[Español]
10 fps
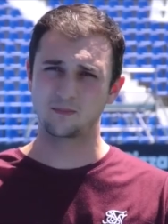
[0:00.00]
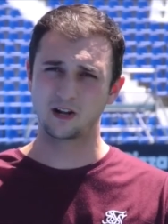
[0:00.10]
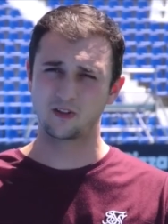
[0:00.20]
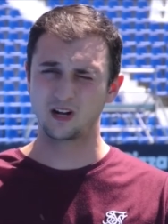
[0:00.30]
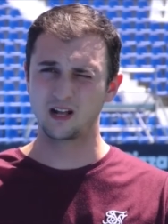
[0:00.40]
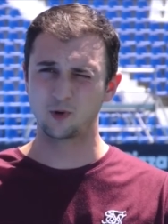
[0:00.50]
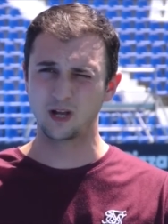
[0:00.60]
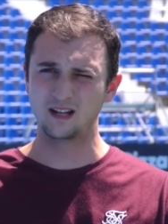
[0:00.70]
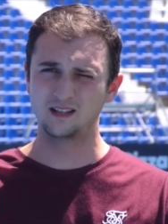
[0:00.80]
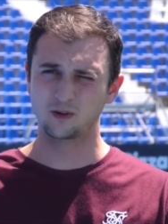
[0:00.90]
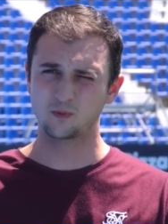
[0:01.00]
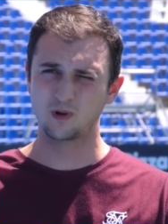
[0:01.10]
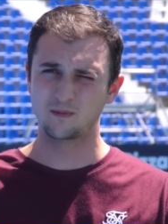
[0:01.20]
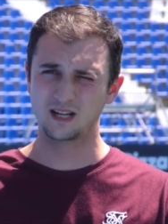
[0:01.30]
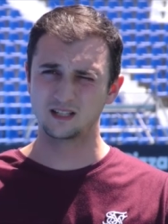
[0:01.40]
preparadora laboral de
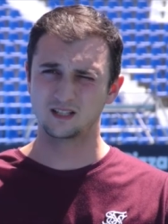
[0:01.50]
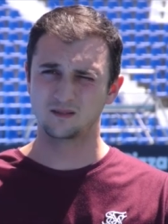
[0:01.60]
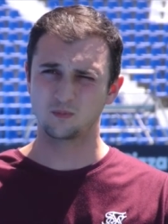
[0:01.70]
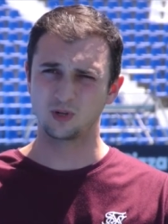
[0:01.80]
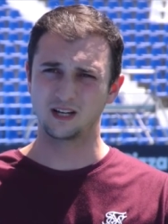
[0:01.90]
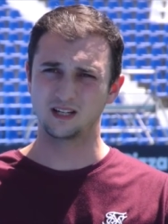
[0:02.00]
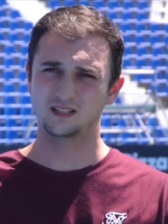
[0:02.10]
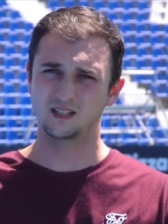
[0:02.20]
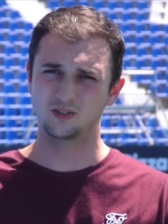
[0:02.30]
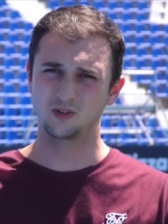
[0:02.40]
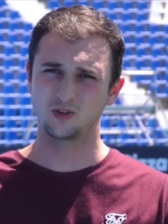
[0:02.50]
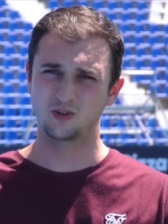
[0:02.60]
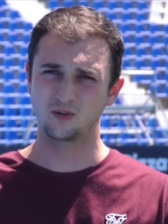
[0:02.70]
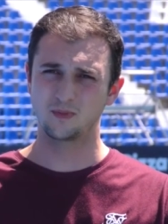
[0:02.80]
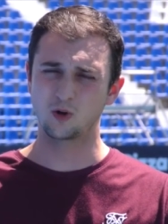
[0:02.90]
Grupo a más pues
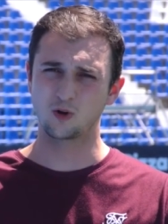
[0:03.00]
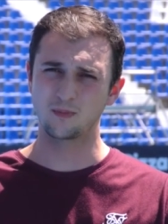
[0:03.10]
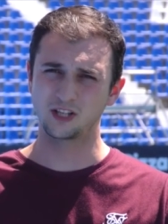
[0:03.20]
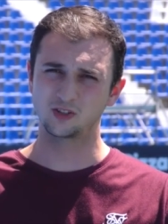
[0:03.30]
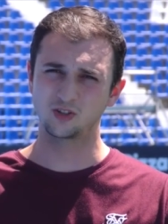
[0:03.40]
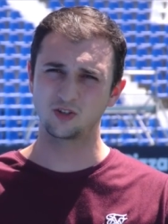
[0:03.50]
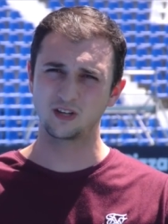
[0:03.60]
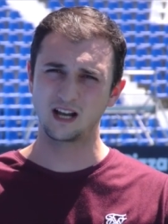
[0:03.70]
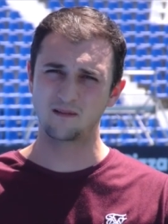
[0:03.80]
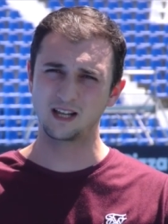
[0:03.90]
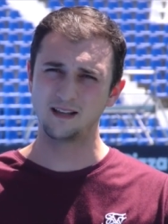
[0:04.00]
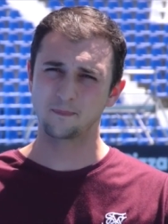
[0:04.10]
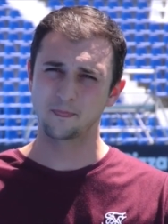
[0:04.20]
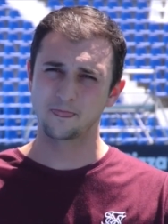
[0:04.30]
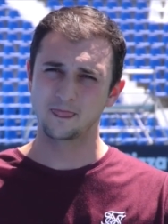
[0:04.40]
yo me lo comentó y le hablé
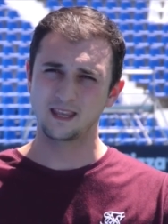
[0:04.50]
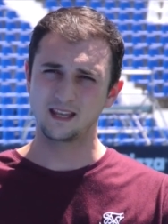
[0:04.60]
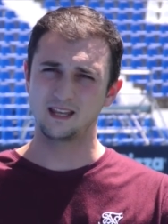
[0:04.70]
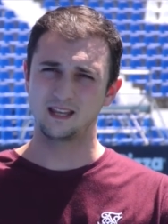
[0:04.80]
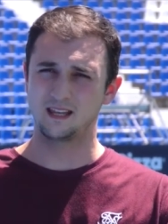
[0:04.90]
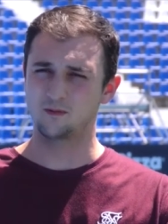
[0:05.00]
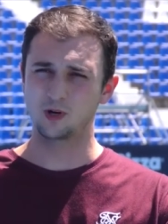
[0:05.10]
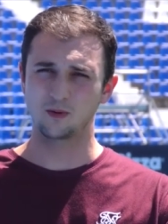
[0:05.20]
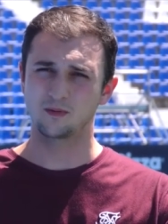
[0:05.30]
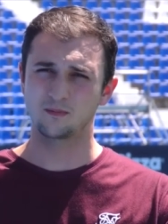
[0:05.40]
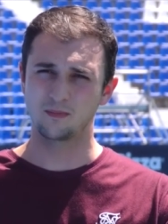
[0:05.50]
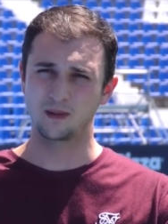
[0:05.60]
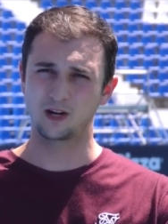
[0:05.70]
y bueno, me